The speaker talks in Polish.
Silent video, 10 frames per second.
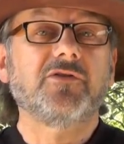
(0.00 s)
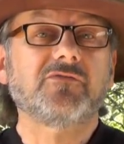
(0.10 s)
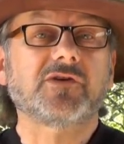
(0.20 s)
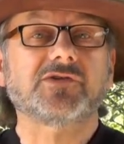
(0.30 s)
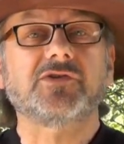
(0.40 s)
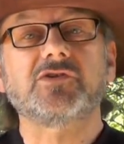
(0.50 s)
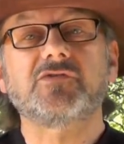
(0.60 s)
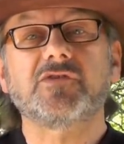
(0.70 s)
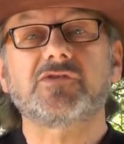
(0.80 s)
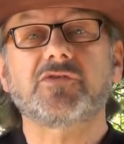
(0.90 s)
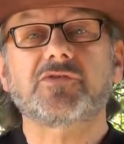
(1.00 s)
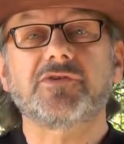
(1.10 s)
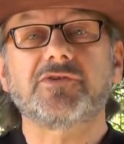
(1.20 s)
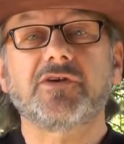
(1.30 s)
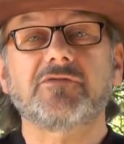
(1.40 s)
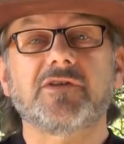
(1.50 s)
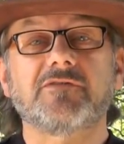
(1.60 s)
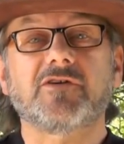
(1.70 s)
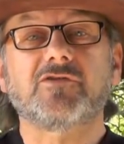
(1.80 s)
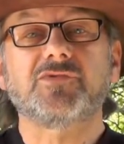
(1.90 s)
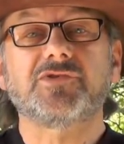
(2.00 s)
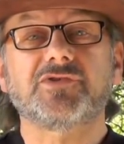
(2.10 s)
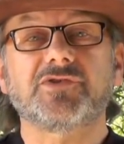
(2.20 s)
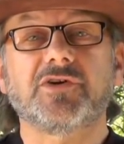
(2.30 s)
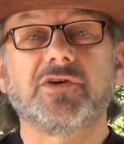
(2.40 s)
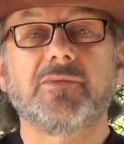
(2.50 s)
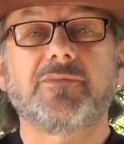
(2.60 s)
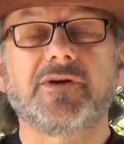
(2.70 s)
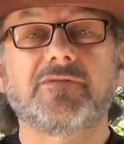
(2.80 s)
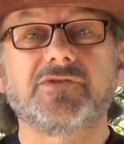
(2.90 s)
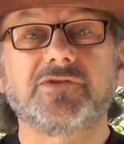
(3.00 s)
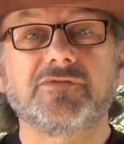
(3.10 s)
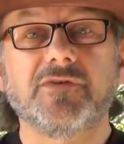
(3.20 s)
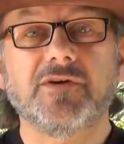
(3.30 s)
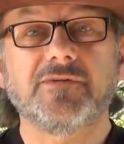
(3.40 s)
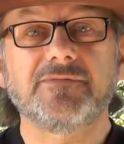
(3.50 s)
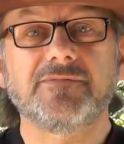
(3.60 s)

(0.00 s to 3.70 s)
no właśnie, świeżo odkryte i wydawałoby się, że prawdziwe.